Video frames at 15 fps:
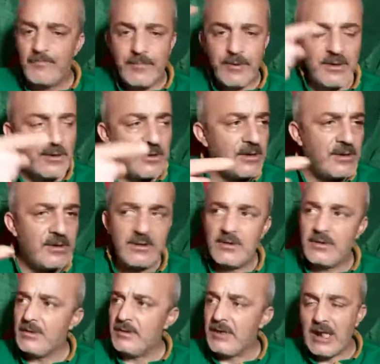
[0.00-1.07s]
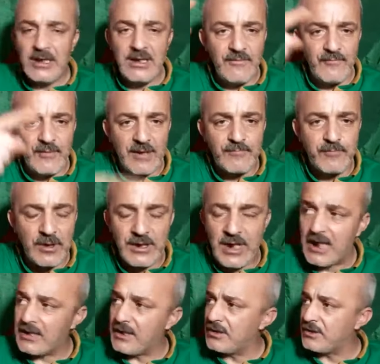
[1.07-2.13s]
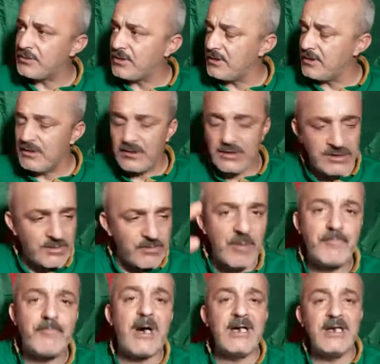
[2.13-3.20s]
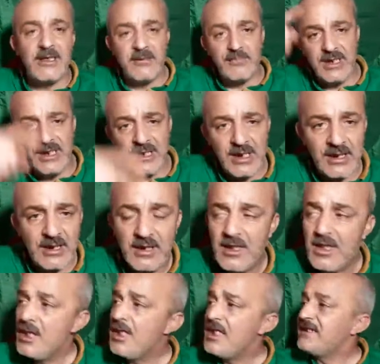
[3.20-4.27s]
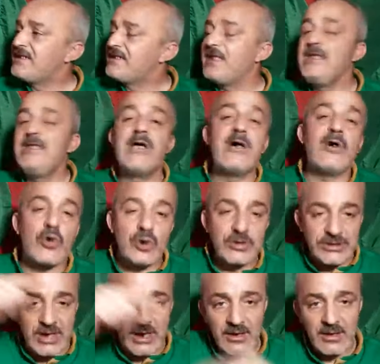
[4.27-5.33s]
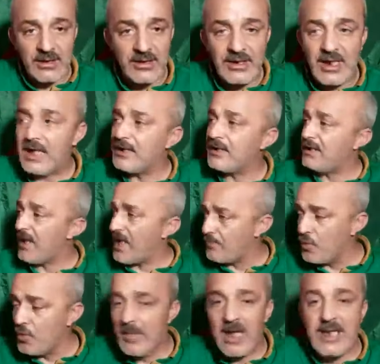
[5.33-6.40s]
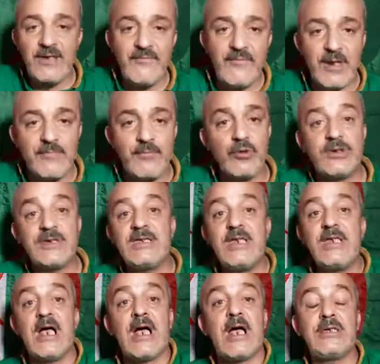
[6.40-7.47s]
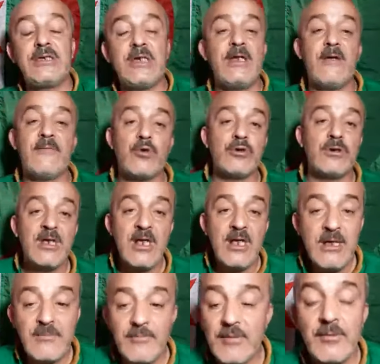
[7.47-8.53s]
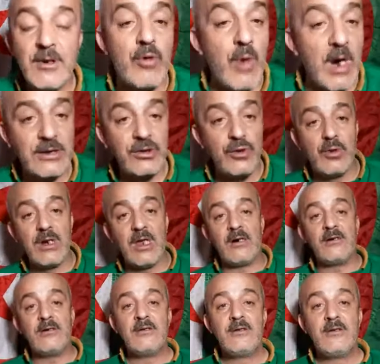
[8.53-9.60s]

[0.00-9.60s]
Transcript: اه، نهار ليفربول نهار كتسمى اه، باير ميونخ سيا خطة نهار لعبوا مع ليفربول سيا خاص عليها غوارديولا